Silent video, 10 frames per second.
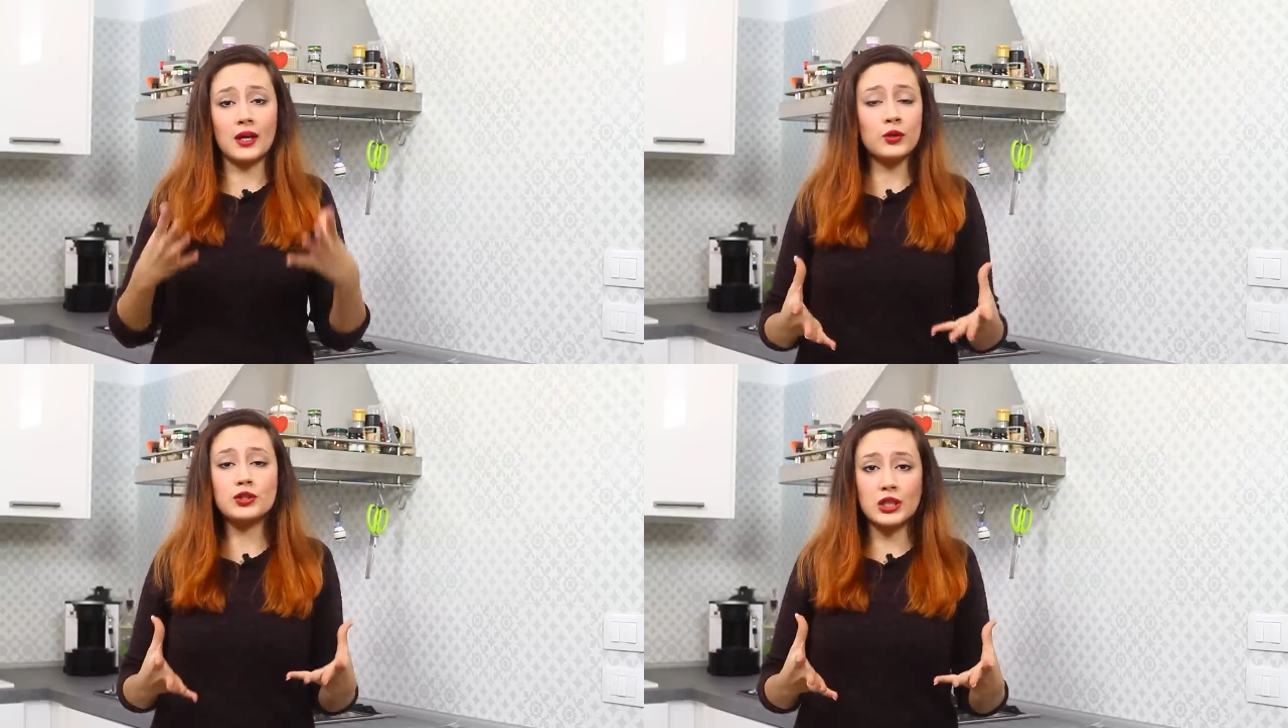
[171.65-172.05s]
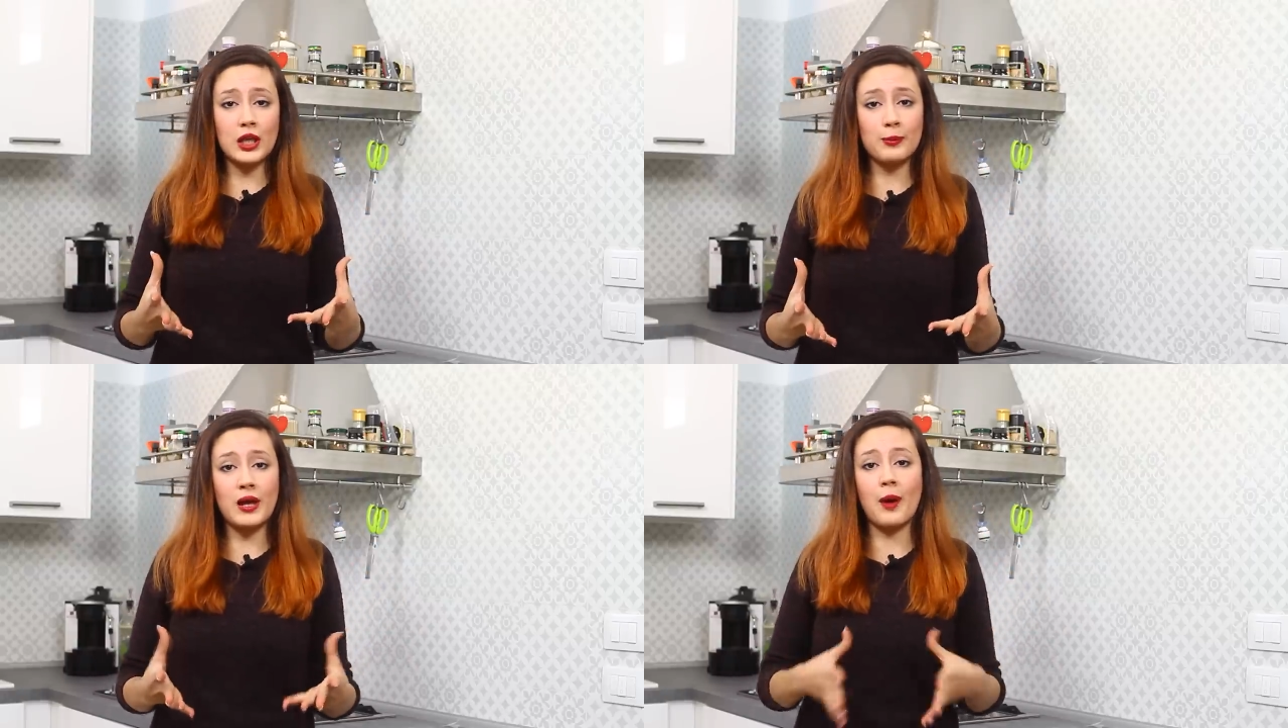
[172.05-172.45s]
non ce li
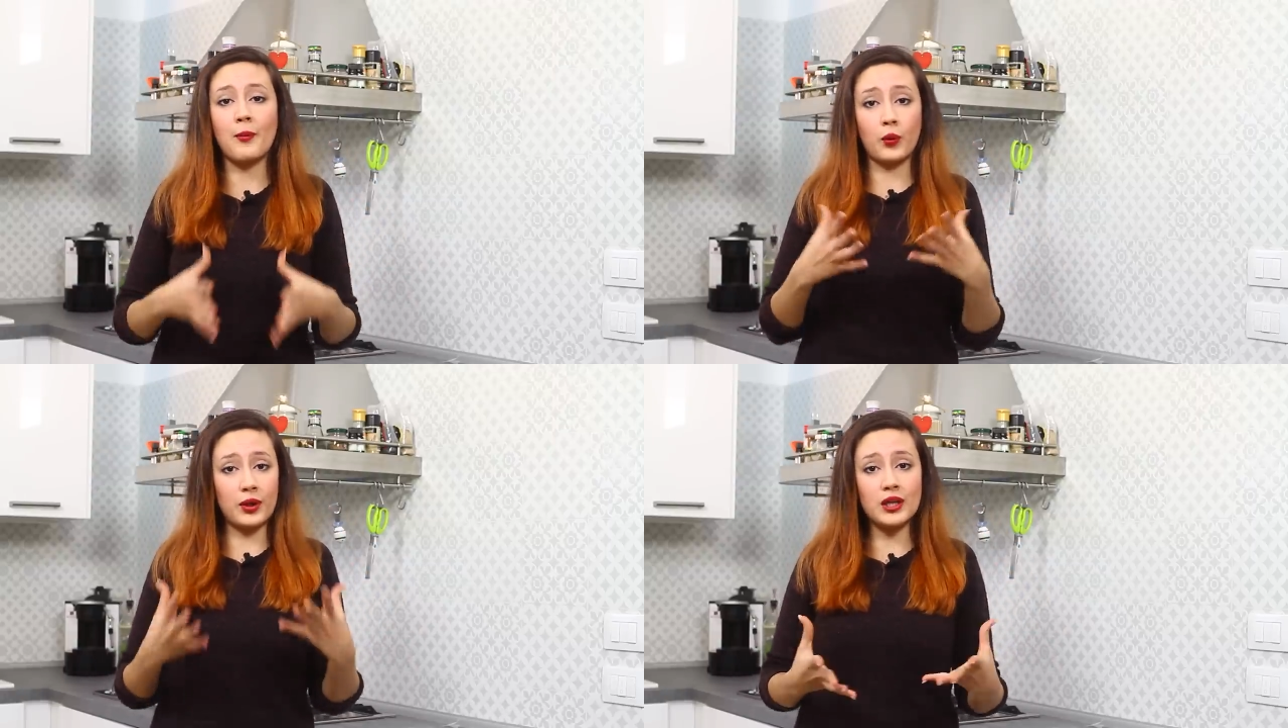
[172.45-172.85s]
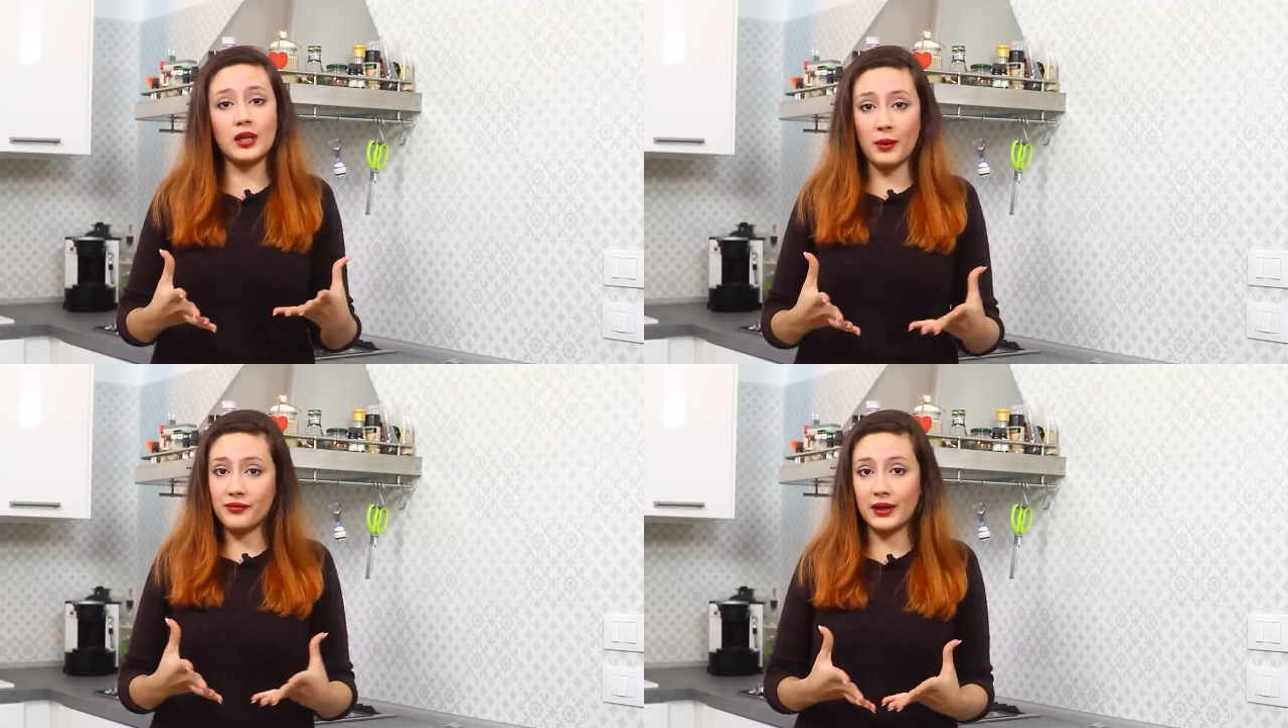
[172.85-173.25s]
abbiamo e quando
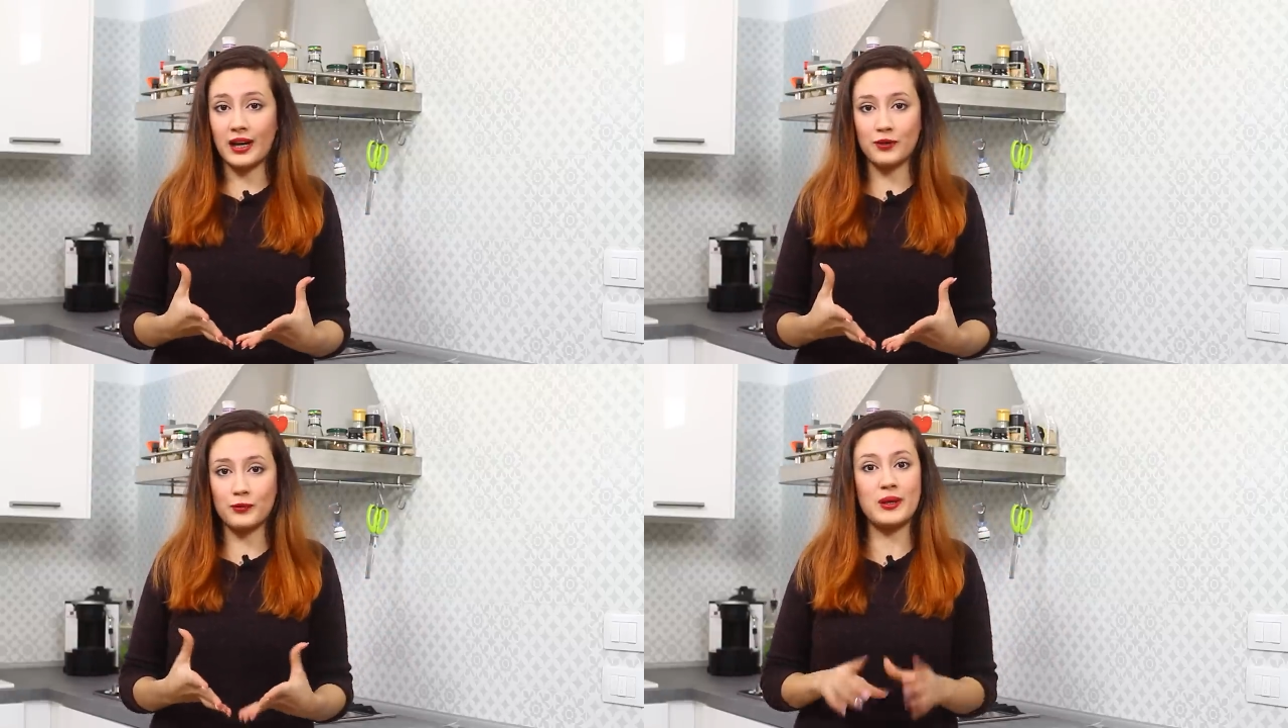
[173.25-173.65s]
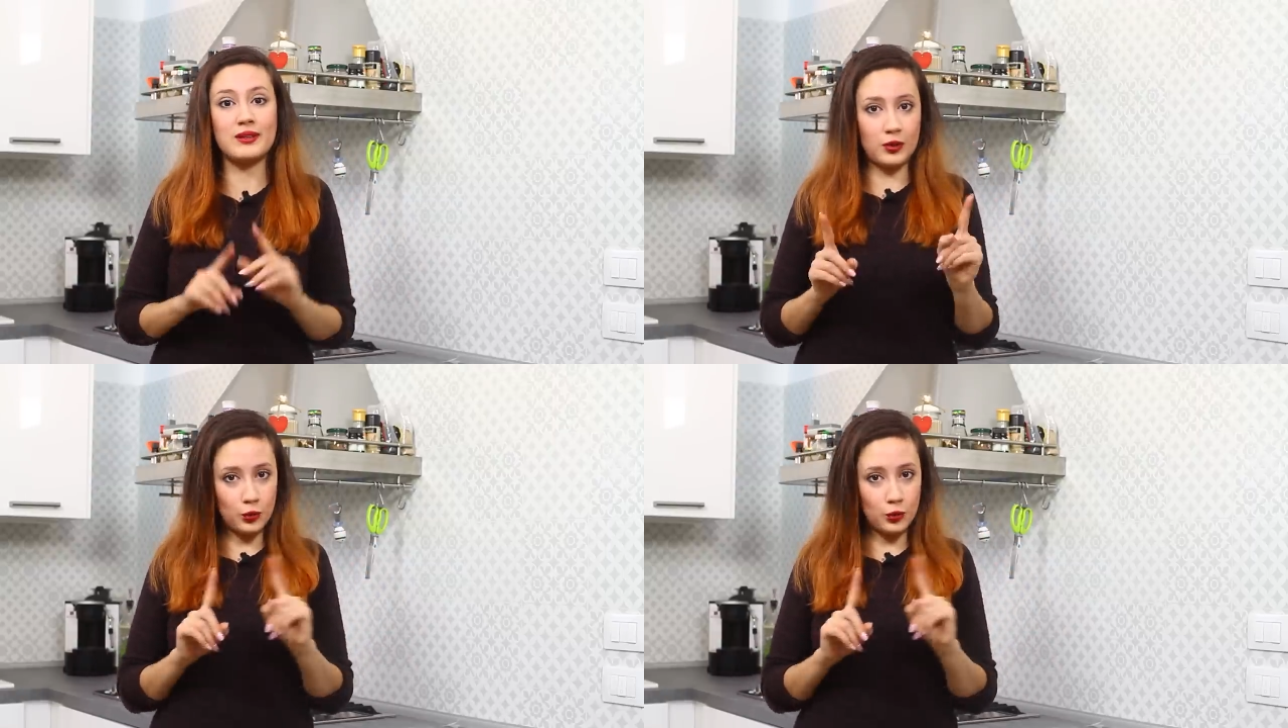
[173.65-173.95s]
andiamo a fare la spesa